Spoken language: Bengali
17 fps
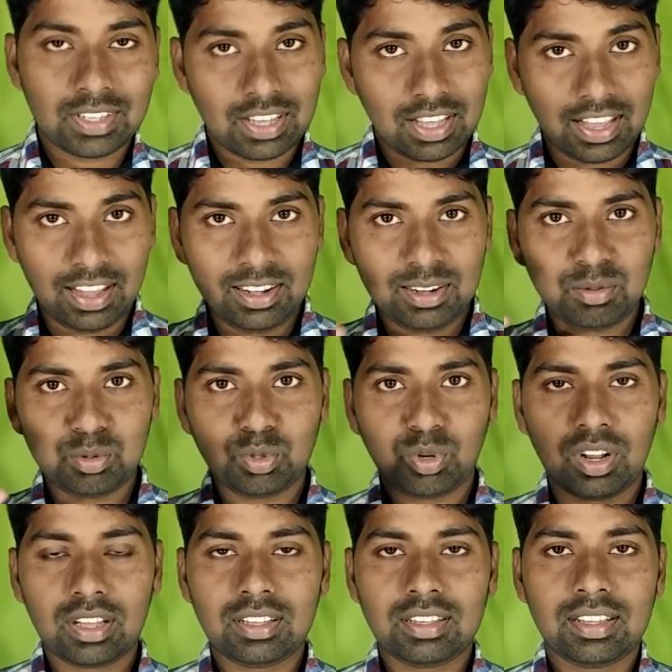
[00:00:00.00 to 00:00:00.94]
হ্যালো বন্ধুরা
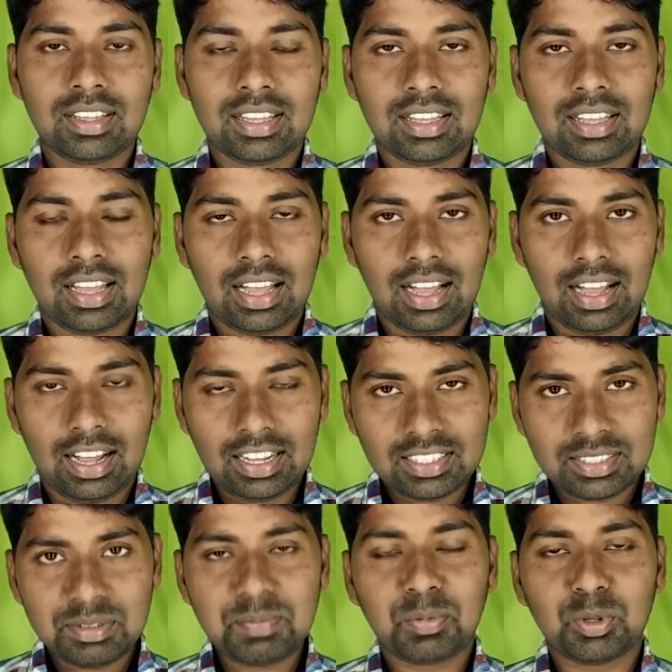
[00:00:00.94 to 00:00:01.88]
আজ
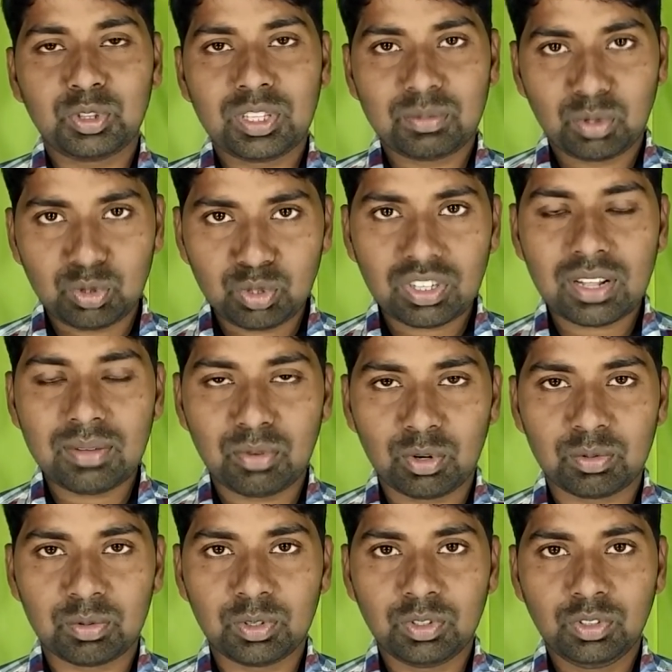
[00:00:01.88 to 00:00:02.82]
আমি প্রত্যেক বন্ধুকে
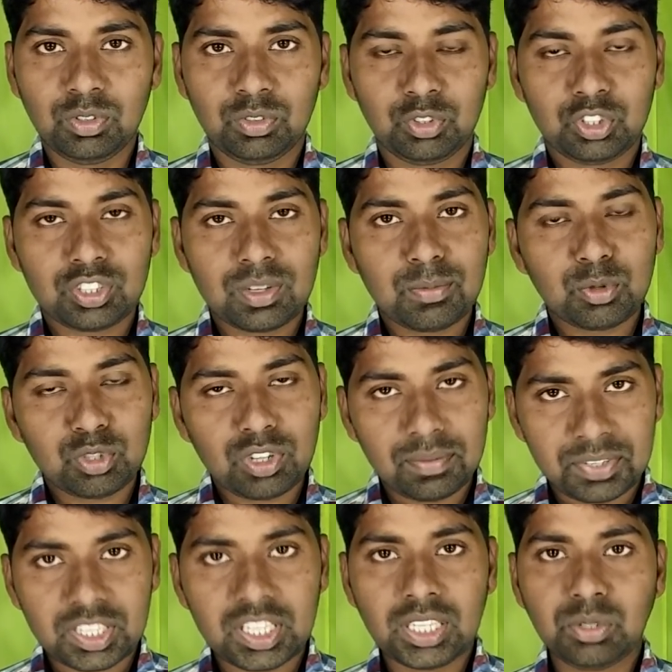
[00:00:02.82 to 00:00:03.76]
বলবো যেসব বন্ধুরা
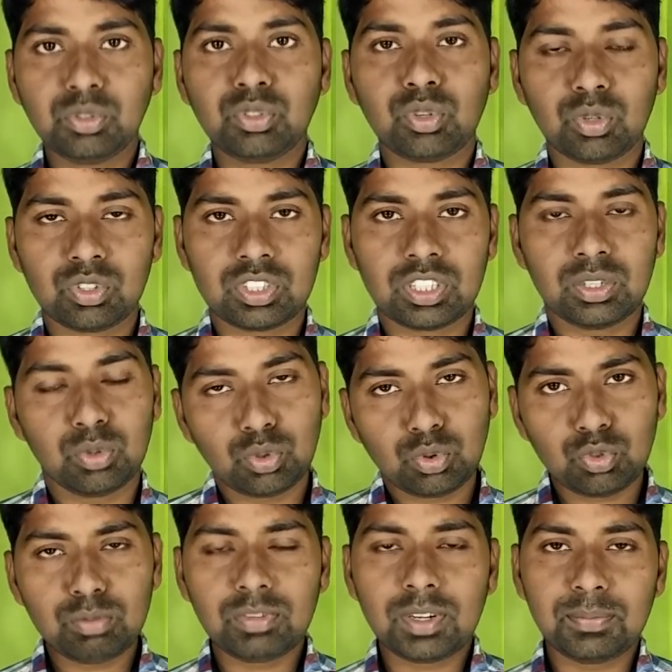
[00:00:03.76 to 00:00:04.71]
ভিগে ইউজ করছে নতুন
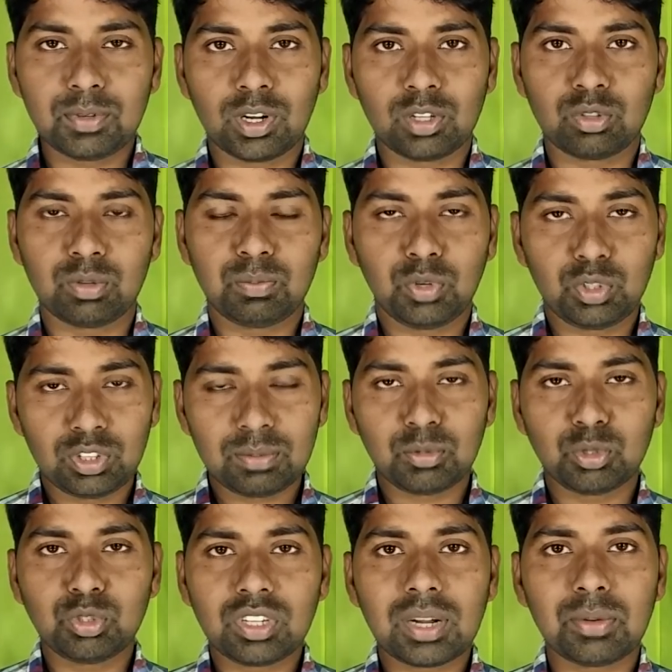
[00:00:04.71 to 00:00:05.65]
বা পুরাতন প্রত্যেক
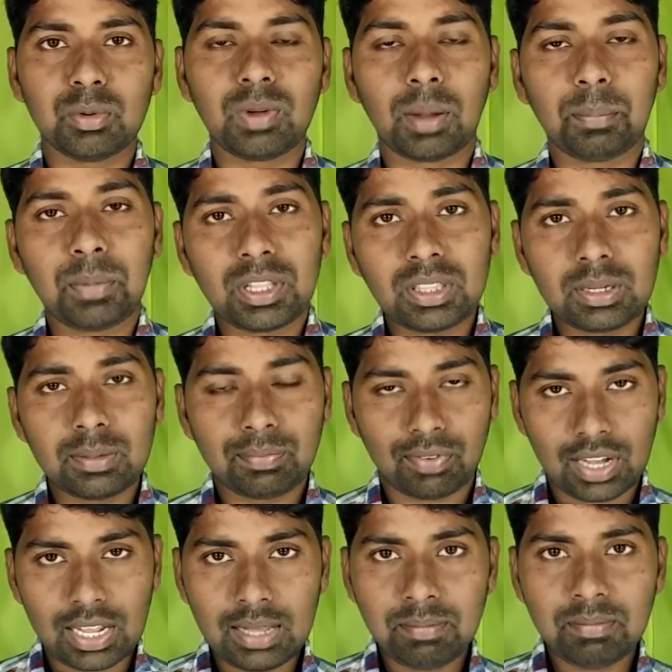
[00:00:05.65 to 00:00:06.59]
বন্ধুদেরকে বলবো আপনাদের
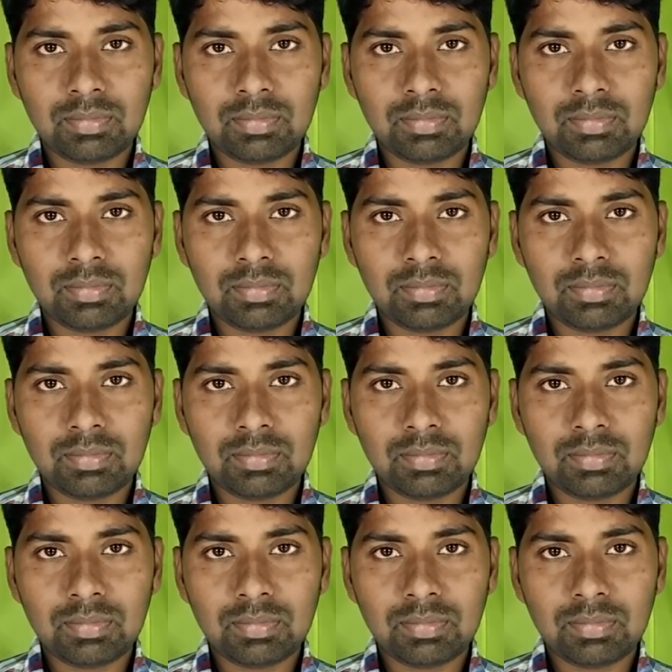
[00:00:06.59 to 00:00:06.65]
ফ্লেম